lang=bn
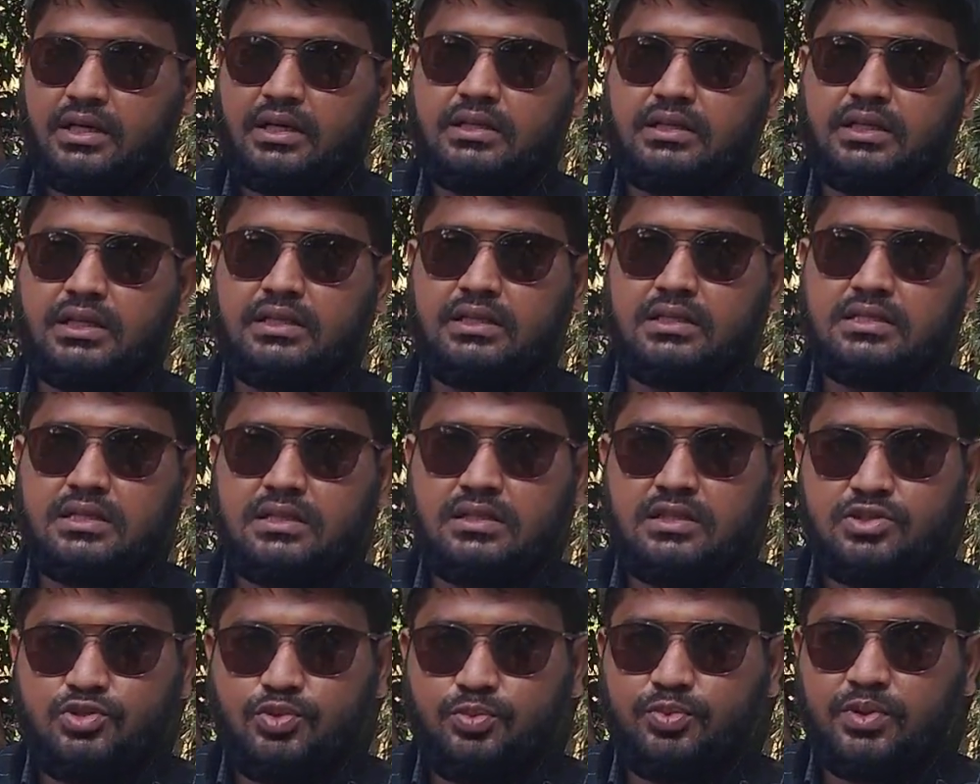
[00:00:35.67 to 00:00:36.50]
তাদের সাথে
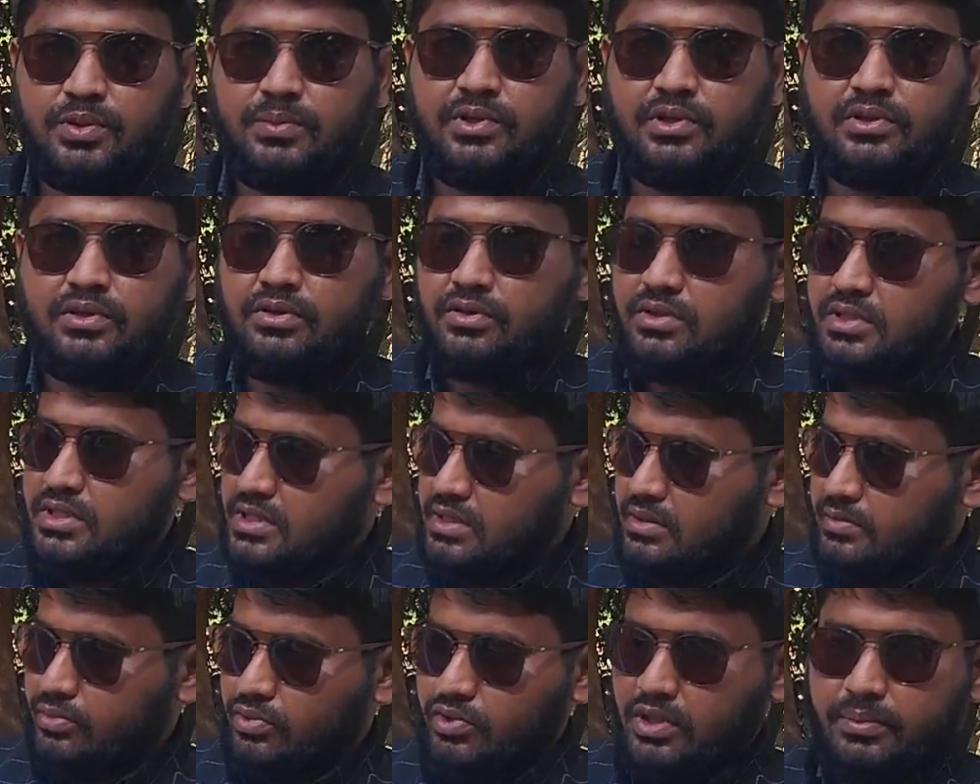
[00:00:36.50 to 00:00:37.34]
চুক্তিবদ্ধ হয়েছে
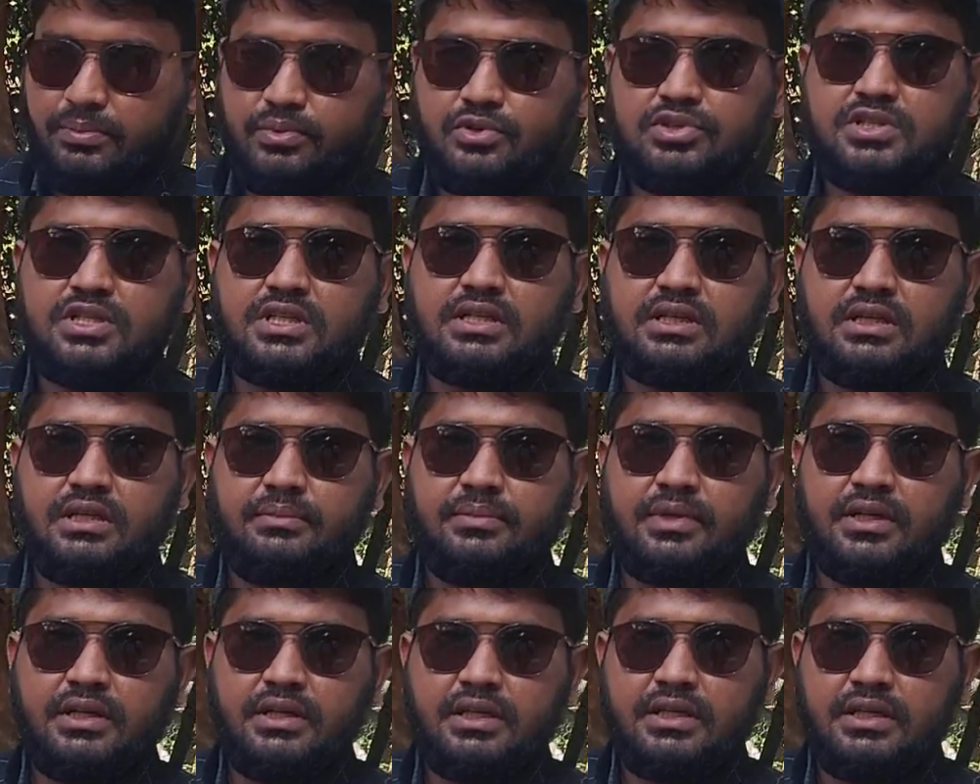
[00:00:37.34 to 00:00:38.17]
পুরো প্রজেক্টটি
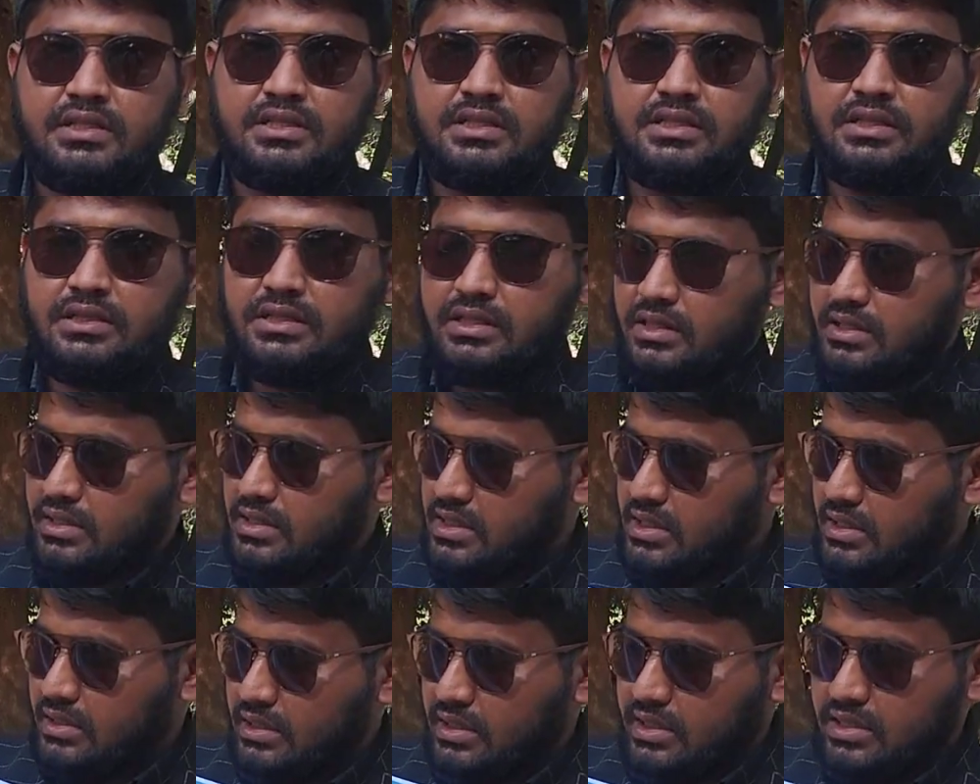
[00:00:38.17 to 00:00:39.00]
আমরা নিয়েছি তাদের
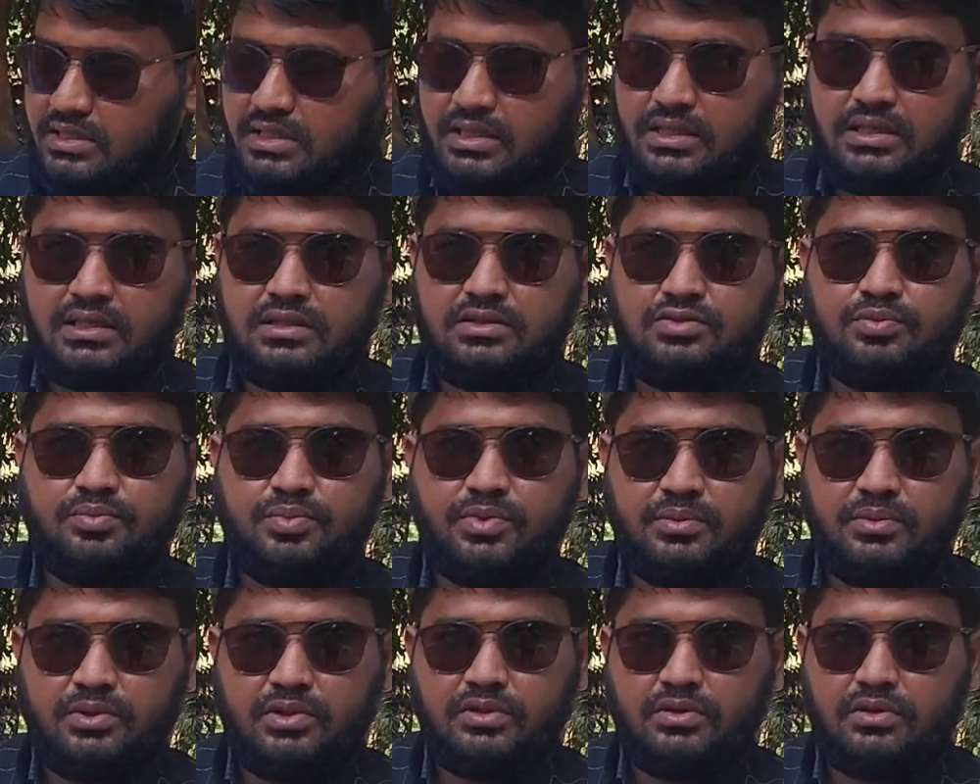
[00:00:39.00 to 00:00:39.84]
সাথে আজকে
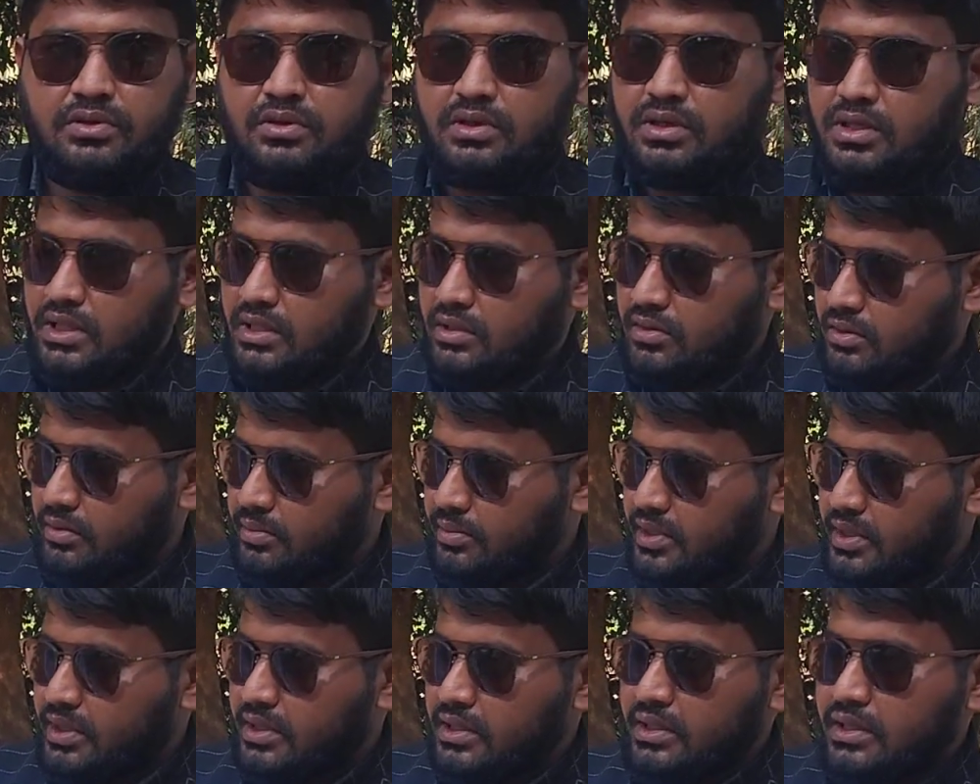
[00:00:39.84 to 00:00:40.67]
চুক্তিবদ্ধ কন্ট্যাক্ট
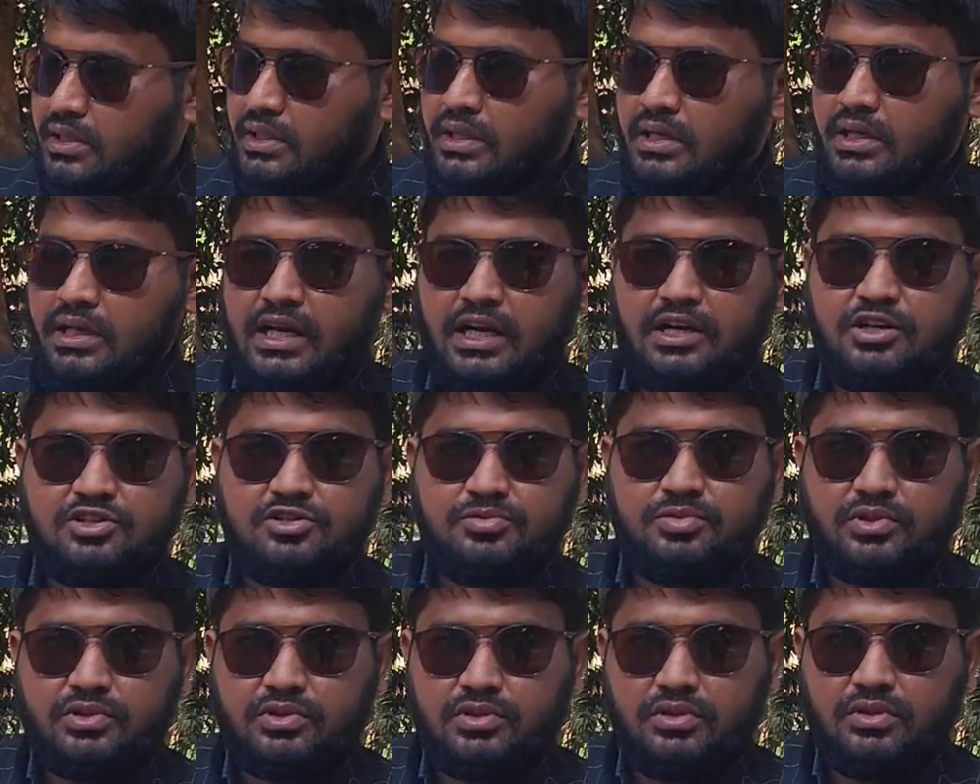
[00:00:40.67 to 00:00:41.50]
হবে
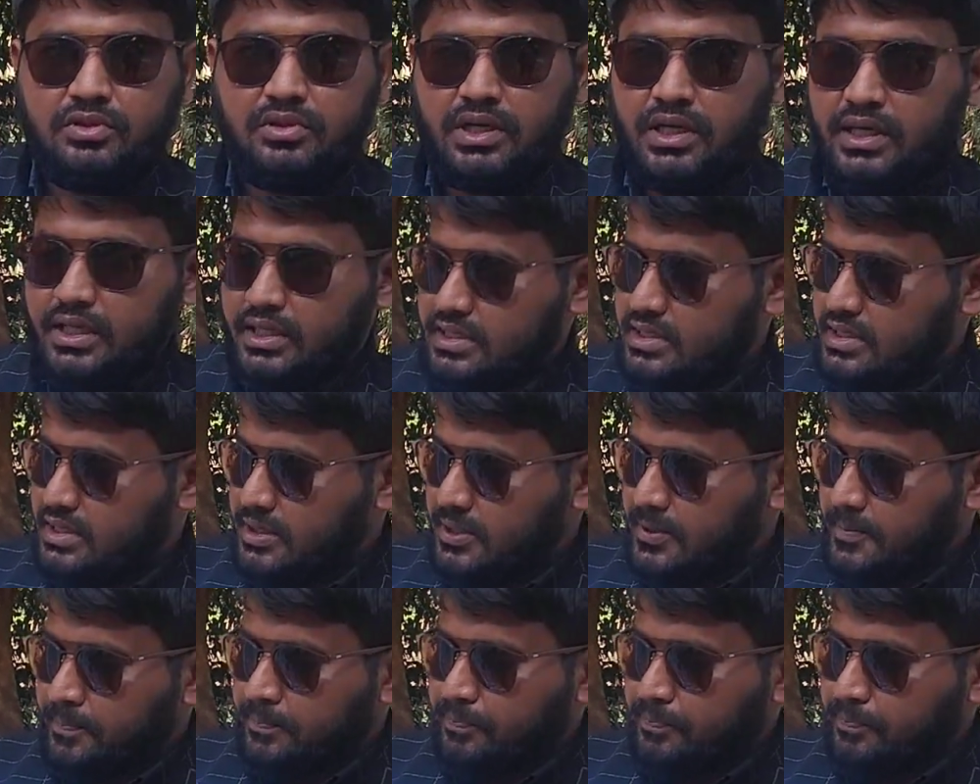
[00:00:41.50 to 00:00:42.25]
কাগজপত্র ওকে আছে